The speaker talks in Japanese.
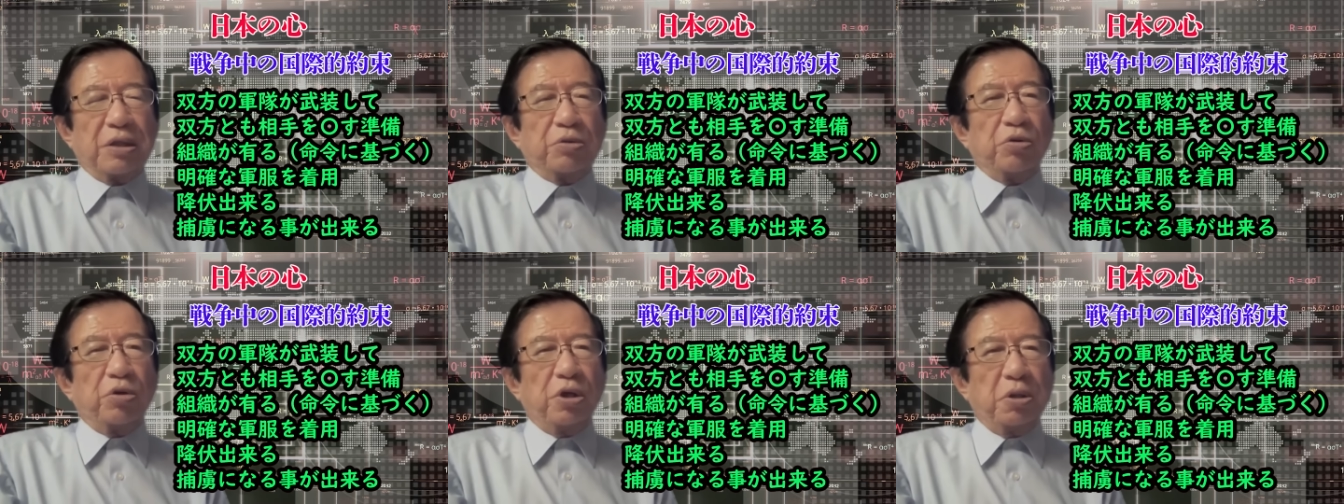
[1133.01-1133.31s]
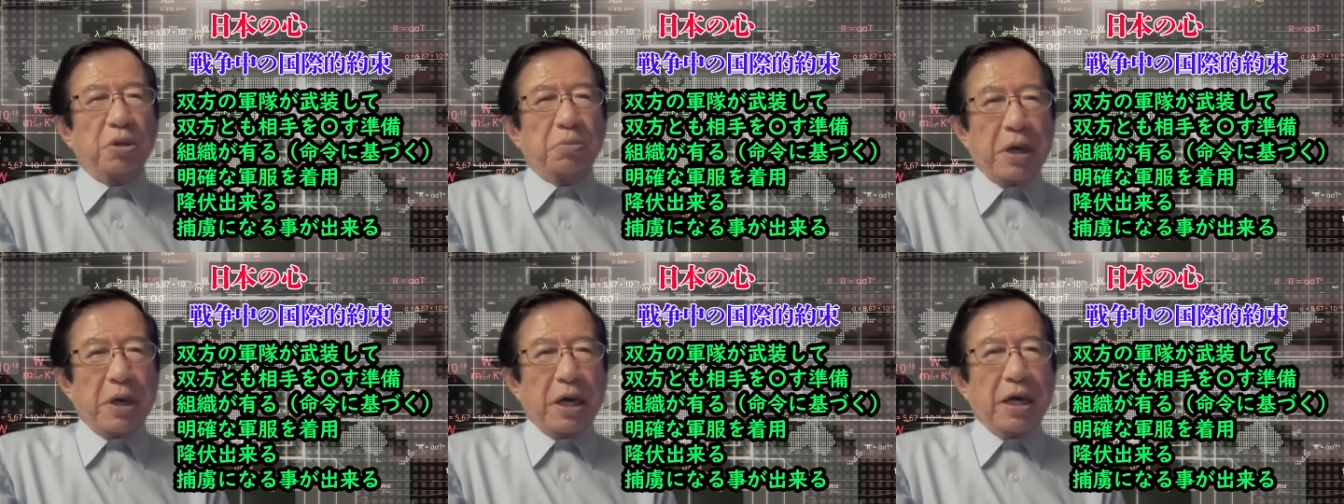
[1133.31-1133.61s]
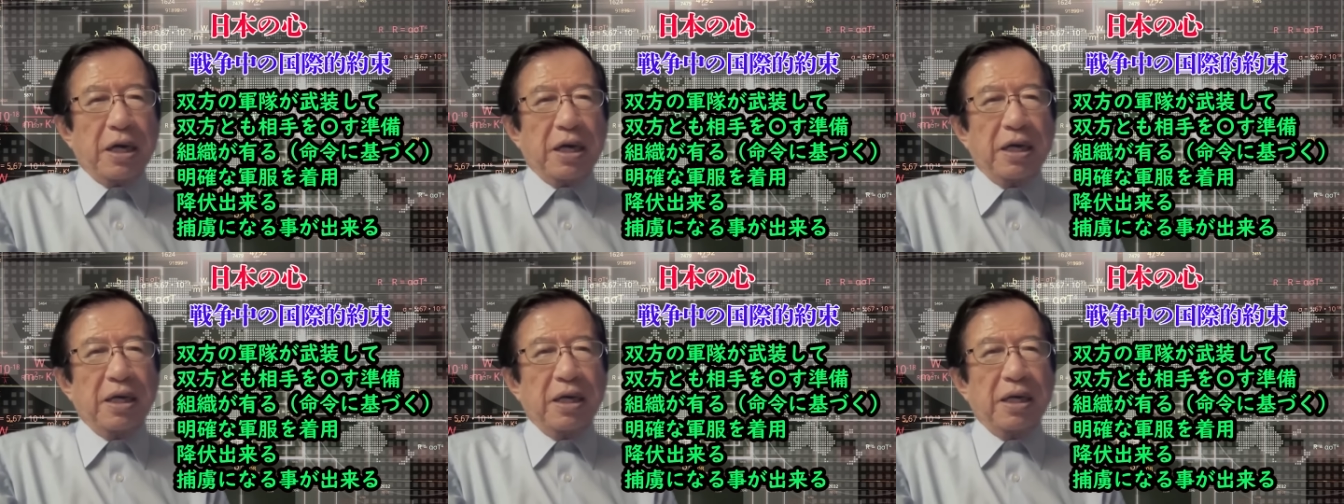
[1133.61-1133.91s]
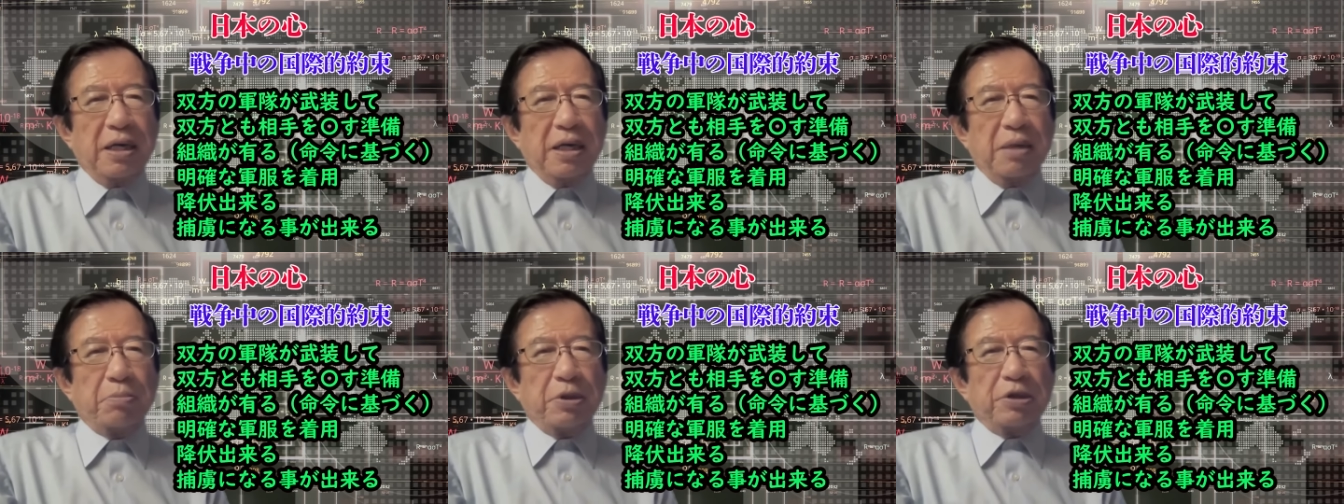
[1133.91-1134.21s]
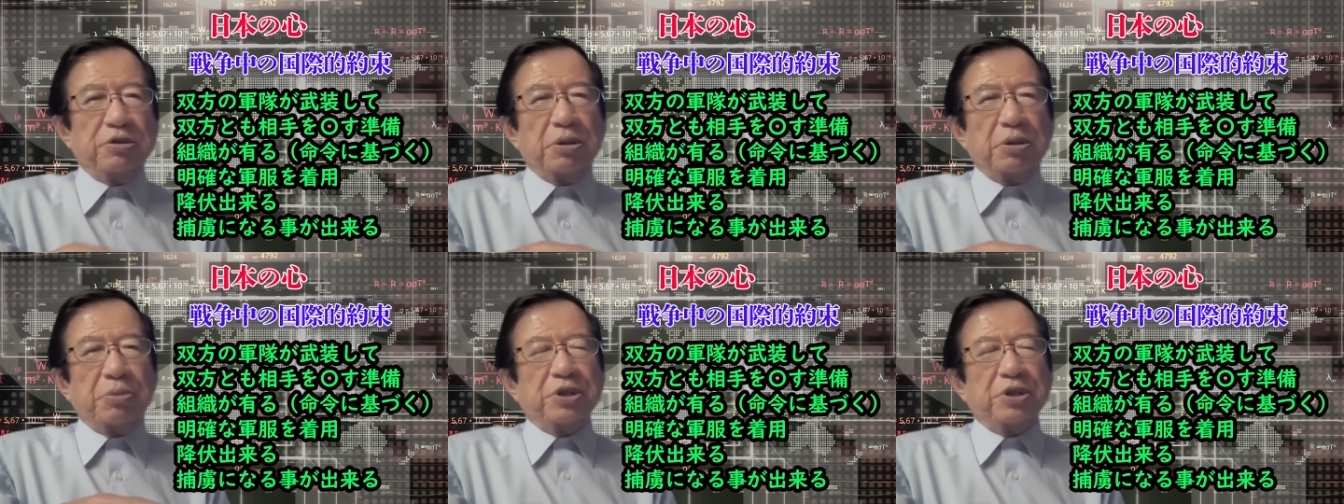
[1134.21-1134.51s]
例えば、
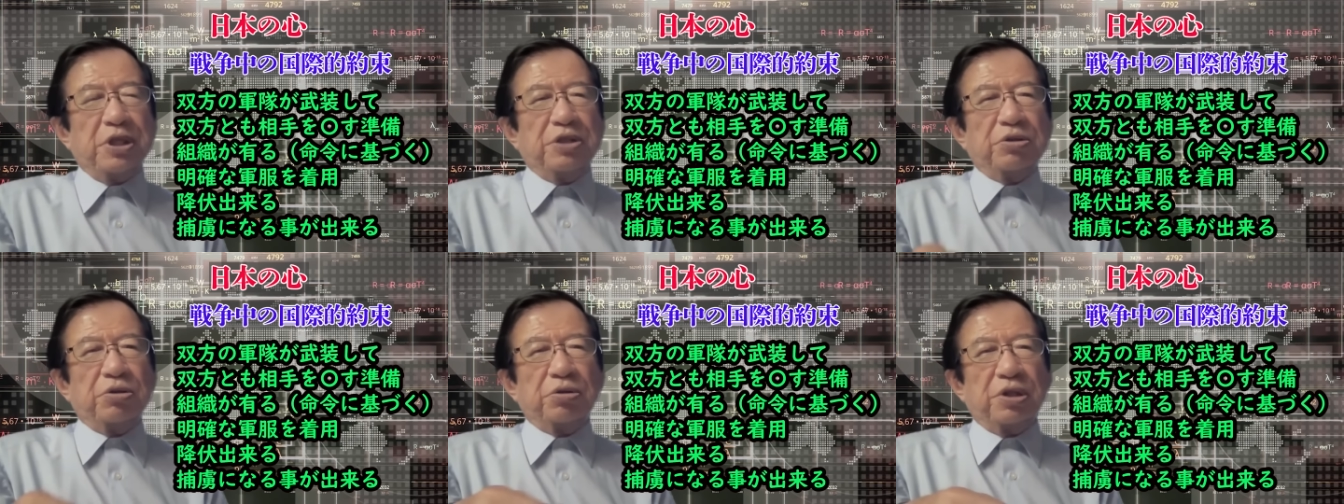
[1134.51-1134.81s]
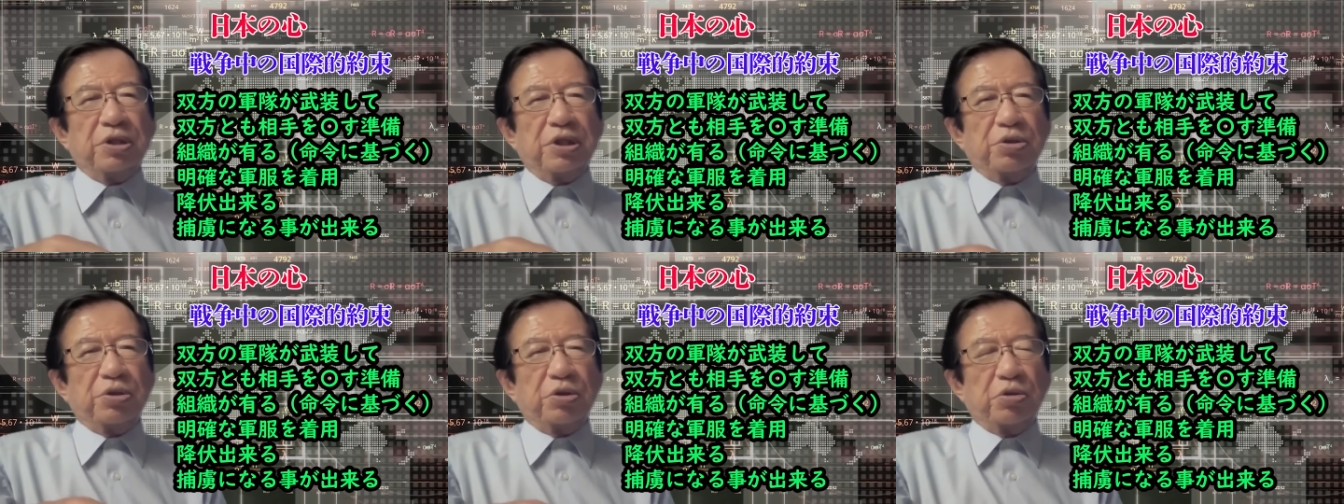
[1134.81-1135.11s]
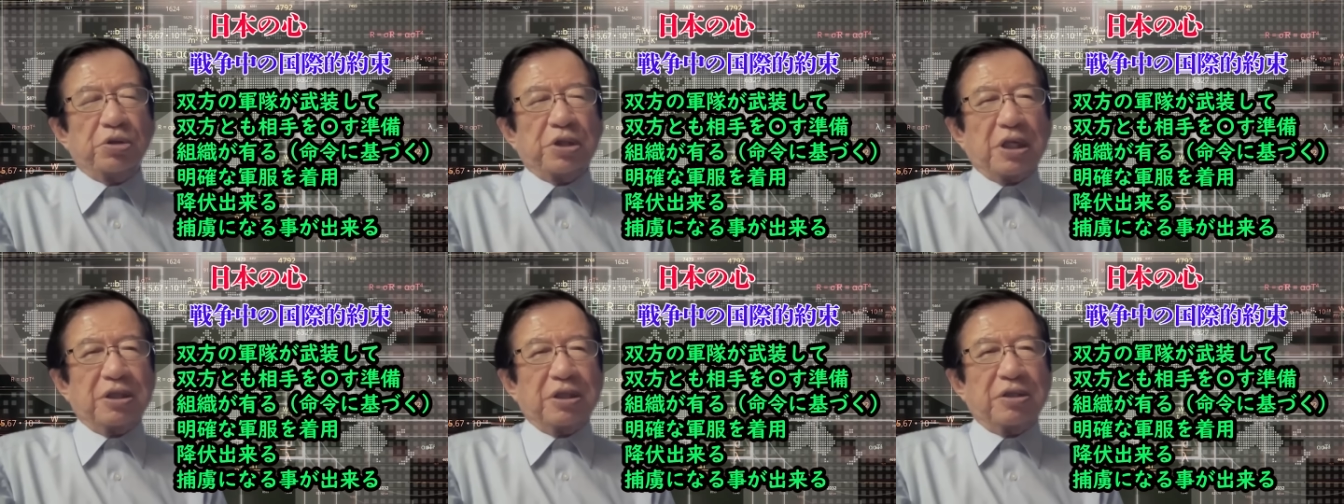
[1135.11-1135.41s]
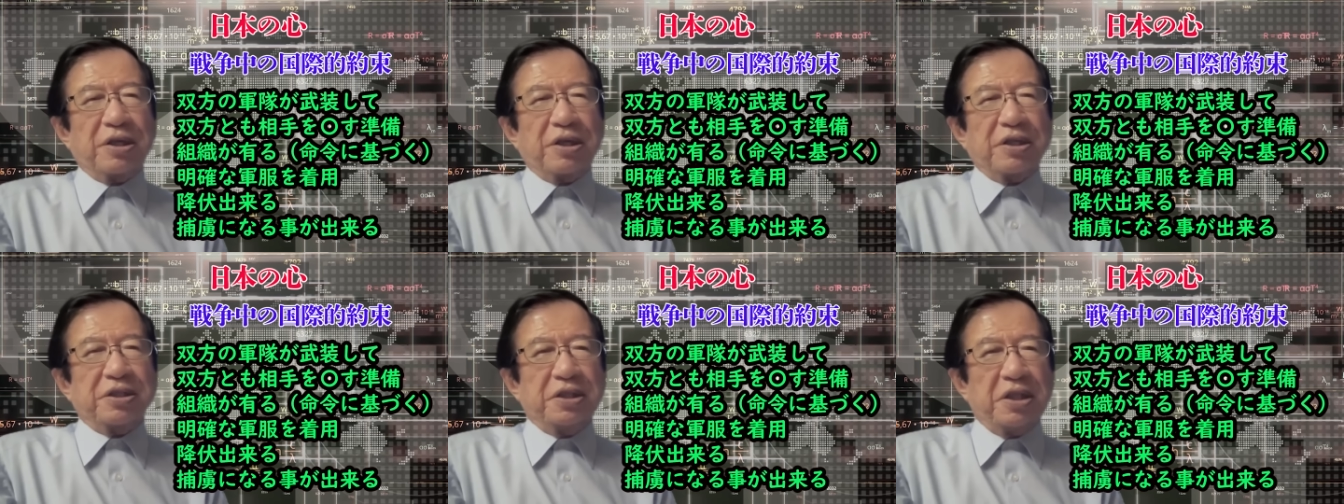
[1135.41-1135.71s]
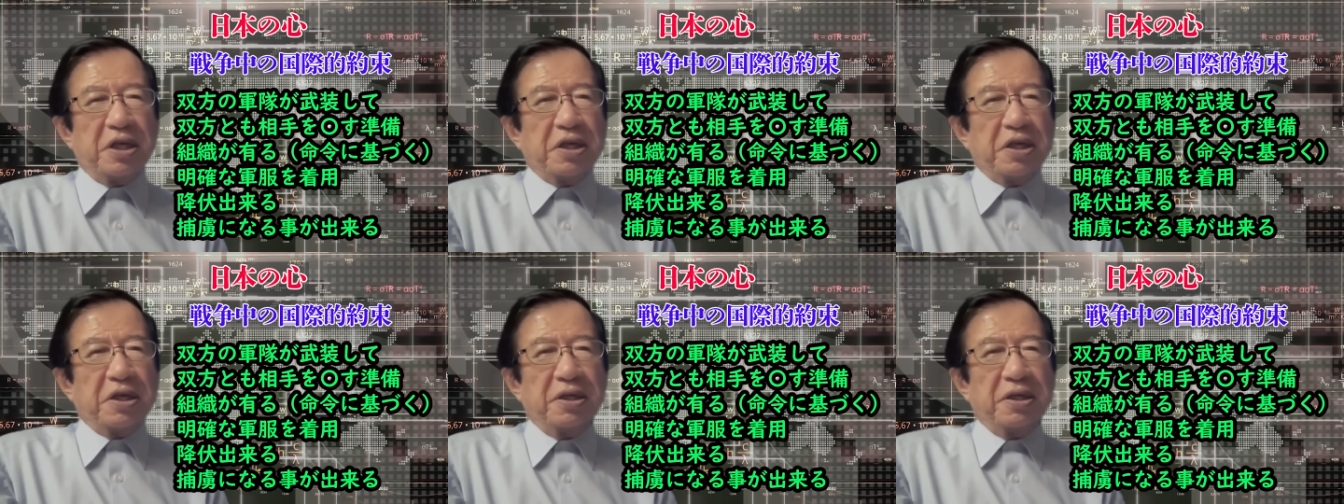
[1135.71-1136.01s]
ベトナム戦争の時そういうことあったわけです
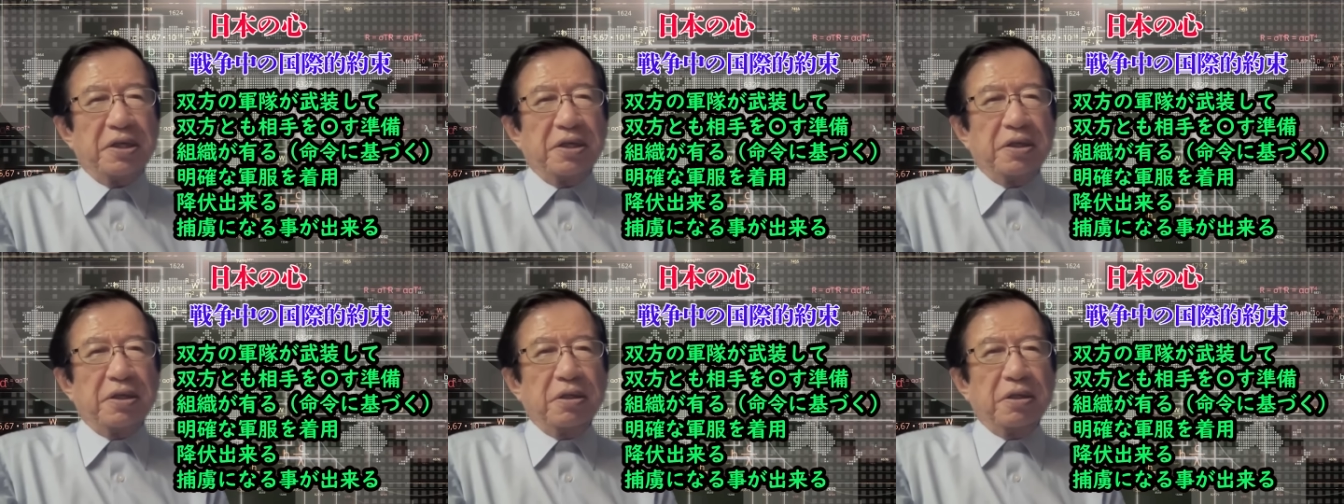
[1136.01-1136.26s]
ね。